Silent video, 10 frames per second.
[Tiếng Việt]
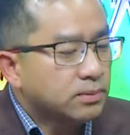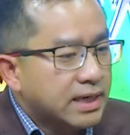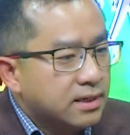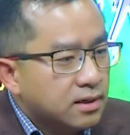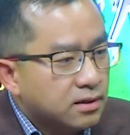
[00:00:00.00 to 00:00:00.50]

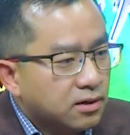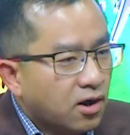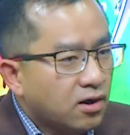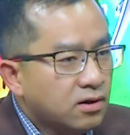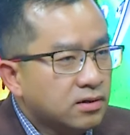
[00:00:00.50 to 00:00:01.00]
rồi, nó
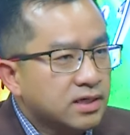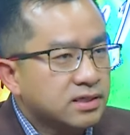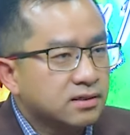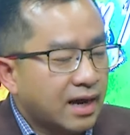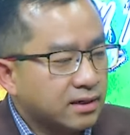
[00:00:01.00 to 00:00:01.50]
có cái
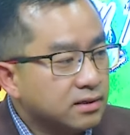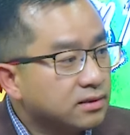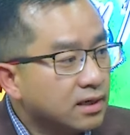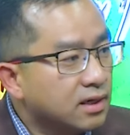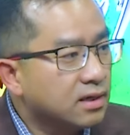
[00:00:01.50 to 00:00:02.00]
sự ảnh hưởng
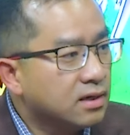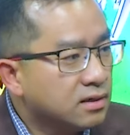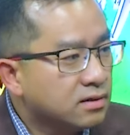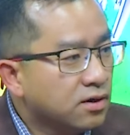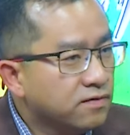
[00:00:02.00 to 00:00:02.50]
rất là
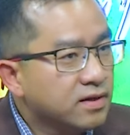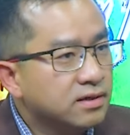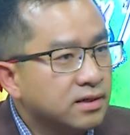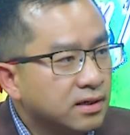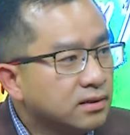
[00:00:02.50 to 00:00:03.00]
lớn đối với
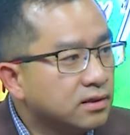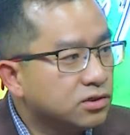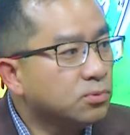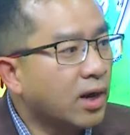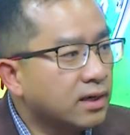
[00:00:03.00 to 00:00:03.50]
những người
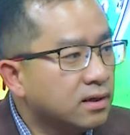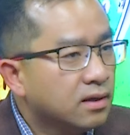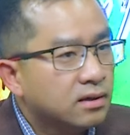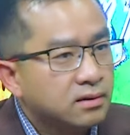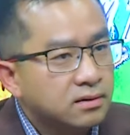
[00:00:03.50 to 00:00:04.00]
xung quanh,
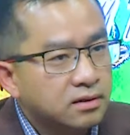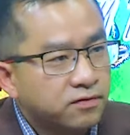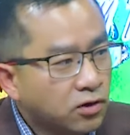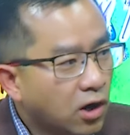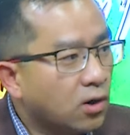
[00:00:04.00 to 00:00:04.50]
người
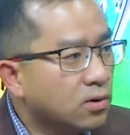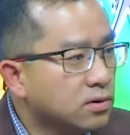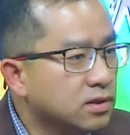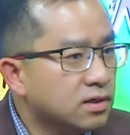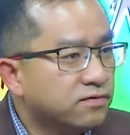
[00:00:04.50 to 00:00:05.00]
phối ngẫu,
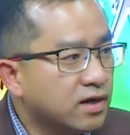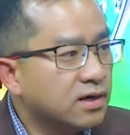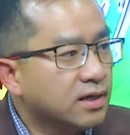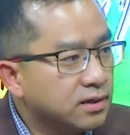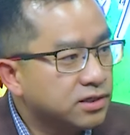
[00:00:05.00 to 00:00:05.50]
người
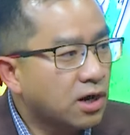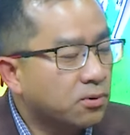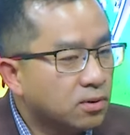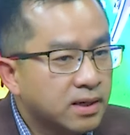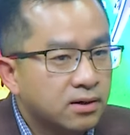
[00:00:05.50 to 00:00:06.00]
vợ hay người
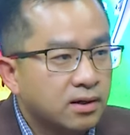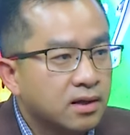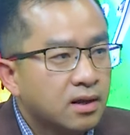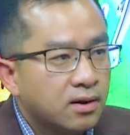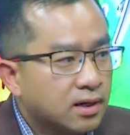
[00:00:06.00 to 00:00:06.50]
chồng của mình,
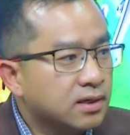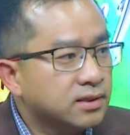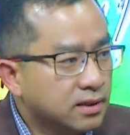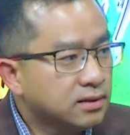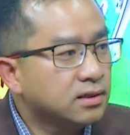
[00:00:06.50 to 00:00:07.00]
hoặc là
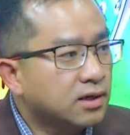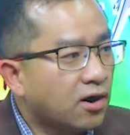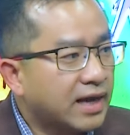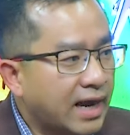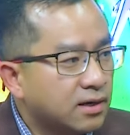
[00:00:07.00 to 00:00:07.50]
những người
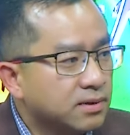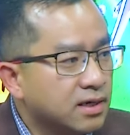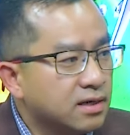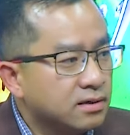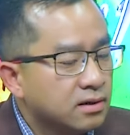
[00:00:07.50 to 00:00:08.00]
con cái trong gia
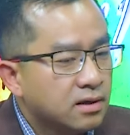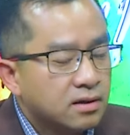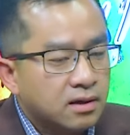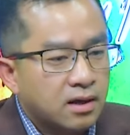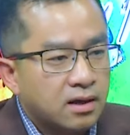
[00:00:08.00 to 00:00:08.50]
đình.
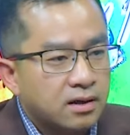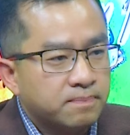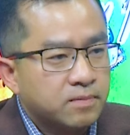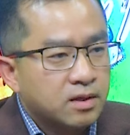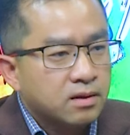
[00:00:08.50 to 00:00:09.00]

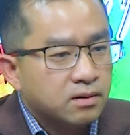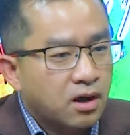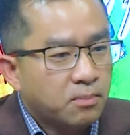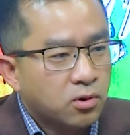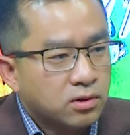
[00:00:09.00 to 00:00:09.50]

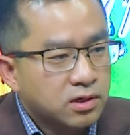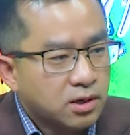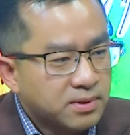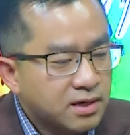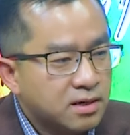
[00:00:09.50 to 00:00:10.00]
Có một người
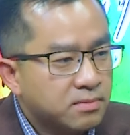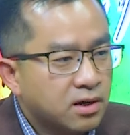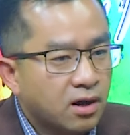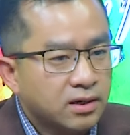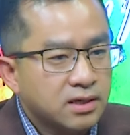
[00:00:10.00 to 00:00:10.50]
trong gia đình mà
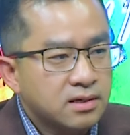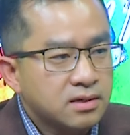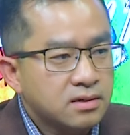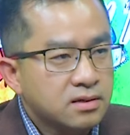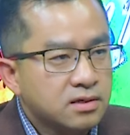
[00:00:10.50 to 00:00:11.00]
có cái
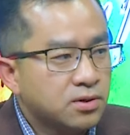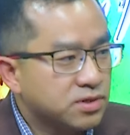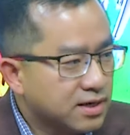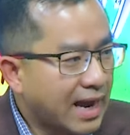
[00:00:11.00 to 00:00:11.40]
triệu chứng